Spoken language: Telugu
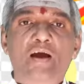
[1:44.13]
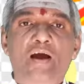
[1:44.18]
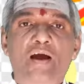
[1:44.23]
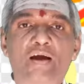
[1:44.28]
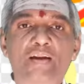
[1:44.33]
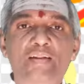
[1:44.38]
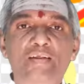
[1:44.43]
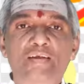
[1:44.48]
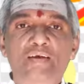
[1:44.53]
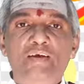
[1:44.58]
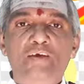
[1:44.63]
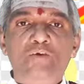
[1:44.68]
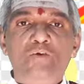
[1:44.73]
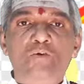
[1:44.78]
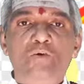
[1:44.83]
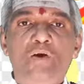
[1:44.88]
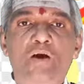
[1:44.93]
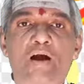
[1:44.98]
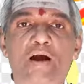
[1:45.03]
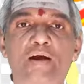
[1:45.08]
అని
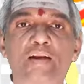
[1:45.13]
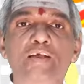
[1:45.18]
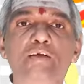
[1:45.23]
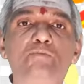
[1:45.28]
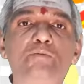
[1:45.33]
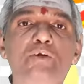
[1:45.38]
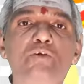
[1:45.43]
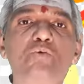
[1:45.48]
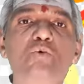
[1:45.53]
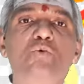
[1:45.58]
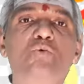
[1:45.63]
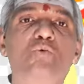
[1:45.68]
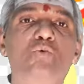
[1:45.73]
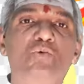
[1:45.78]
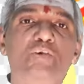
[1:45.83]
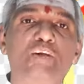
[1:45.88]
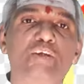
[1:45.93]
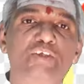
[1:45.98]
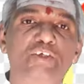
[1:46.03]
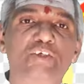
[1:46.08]
అడిగి మరీ
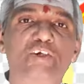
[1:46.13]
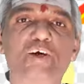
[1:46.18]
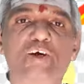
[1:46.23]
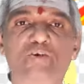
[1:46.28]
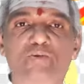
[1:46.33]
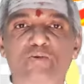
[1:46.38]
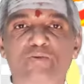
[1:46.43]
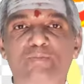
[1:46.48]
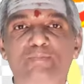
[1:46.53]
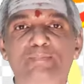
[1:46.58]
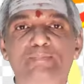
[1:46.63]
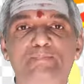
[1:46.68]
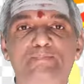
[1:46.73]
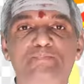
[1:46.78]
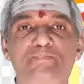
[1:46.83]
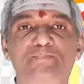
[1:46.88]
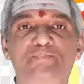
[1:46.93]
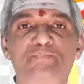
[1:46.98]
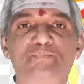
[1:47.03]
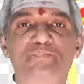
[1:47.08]
కొట్టుకుంటున్నారు చీకట్లో
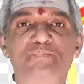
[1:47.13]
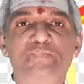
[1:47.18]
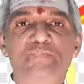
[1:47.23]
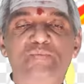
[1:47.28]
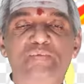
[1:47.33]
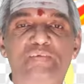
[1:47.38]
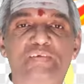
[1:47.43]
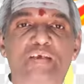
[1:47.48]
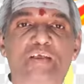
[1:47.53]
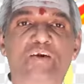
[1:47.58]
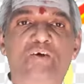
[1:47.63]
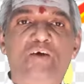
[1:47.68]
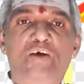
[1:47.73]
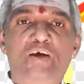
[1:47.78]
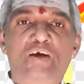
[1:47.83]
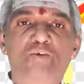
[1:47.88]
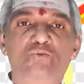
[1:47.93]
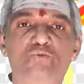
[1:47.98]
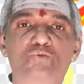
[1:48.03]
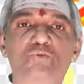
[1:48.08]
చాలా
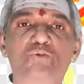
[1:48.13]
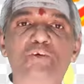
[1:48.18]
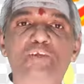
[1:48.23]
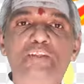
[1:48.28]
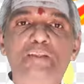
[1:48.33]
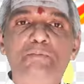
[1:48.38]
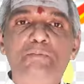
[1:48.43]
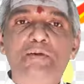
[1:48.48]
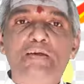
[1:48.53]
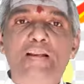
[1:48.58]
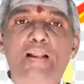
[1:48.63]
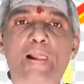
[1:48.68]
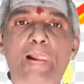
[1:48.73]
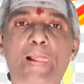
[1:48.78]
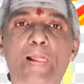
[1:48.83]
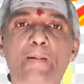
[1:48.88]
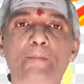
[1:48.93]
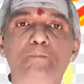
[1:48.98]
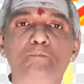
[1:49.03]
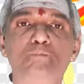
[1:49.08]
సున్నితమైన
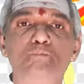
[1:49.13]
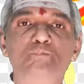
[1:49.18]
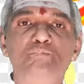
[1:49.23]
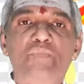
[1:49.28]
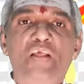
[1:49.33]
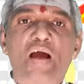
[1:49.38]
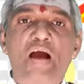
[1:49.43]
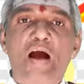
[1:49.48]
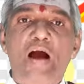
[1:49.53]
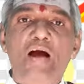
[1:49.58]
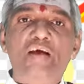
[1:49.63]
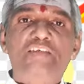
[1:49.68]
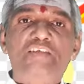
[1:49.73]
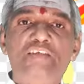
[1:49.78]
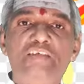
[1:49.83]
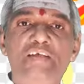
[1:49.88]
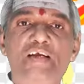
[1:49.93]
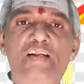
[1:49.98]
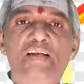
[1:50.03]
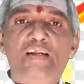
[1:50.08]

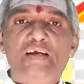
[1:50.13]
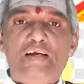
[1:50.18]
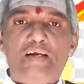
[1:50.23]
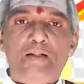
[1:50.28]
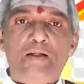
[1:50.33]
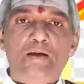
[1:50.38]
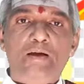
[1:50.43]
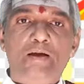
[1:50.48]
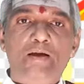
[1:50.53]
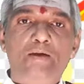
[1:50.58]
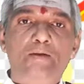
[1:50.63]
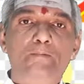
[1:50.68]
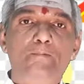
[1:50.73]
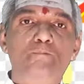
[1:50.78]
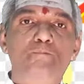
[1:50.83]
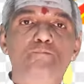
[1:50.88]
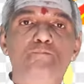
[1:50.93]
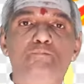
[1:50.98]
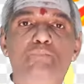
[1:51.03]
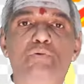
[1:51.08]
హాస్యాన్ని అక్కడ
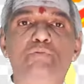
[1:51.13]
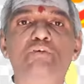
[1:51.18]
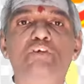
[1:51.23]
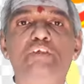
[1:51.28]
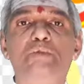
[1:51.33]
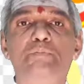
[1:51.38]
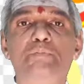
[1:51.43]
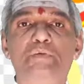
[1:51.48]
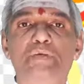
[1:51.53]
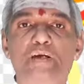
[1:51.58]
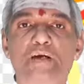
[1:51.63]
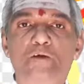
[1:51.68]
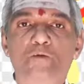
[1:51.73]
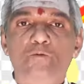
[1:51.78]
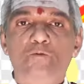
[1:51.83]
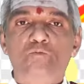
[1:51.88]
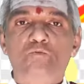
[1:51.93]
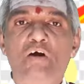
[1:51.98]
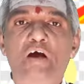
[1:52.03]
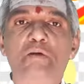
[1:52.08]
ప్రవేశపెట్టాడు
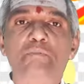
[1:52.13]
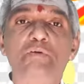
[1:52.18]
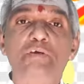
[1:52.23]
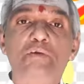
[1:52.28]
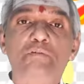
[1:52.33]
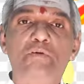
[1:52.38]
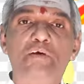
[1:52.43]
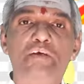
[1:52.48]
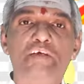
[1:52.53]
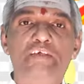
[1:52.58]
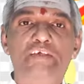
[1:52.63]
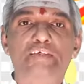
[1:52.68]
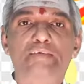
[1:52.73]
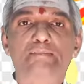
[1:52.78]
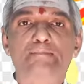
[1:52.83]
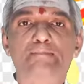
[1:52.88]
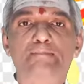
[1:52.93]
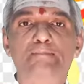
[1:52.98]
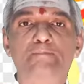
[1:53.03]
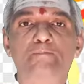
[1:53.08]
వాల్మీకి మహర్షి
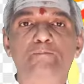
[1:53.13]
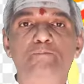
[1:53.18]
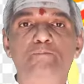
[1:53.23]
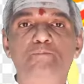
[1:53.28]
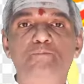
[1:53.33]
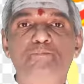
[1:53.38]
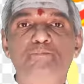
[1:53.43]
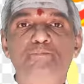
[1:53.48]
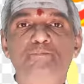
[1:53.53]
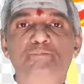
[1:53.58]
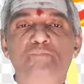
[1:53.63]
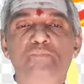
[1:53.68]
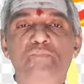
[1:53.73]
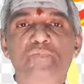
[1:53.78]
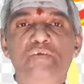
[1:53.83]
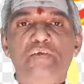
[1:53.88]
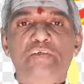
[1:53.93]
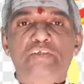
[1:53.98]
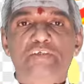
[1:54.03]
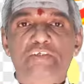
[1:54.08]

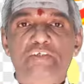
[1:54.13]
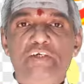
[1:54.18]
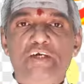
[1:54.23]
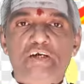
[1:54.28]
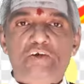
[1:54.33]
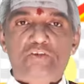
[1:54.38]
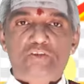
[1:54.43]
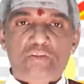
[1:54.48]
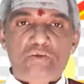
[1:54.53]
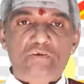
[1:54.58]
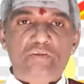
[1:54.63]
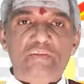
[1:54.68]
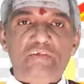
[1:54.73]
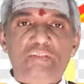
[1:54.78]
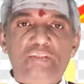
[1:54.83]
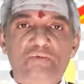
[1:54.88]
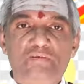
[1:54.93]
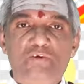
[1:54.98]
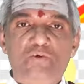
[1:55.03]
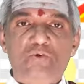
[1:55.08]
చీకట్లో తెలియదు
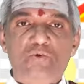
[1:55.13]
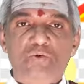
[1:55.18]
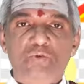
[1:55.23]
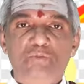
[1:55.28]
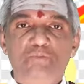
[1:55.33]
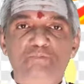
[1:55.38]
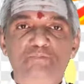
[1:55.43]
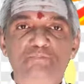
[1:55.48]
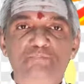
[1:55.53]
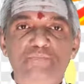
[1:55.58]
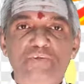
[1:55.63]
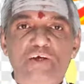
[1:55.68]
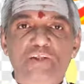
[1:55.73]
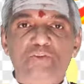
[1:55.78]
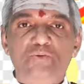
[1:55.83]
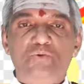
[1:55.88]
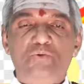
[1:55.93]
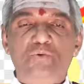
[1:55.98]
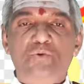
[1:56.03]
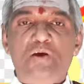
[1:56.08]
కదా ఎవరో
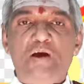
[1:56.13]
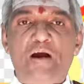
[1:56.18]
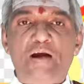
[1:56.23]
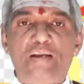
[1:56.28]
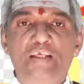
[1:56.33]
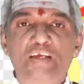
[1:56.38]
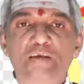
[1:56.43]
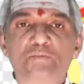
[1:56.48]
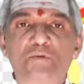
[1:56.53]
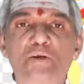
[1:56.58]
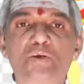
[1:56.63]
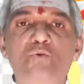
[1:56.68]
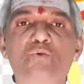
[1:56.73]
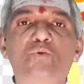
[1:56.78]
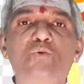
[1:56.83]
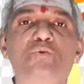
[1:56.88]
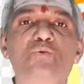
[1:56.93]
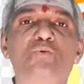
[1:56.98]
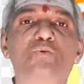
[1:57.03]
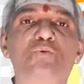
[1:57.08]
అందుకు అడిగి మరీ
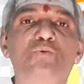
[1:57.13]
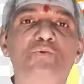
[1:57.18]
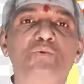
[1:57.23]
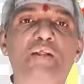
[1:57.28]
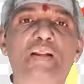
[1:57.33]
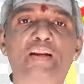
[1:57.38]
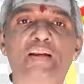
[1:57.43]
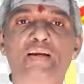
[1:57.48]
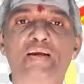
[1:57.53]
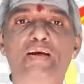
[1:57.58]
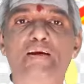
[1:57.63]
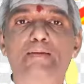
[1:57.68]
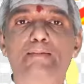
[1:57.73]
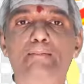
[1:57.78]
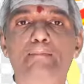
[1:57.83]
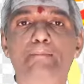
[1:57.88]
కొట్టుకుంటున్నారన్నాడు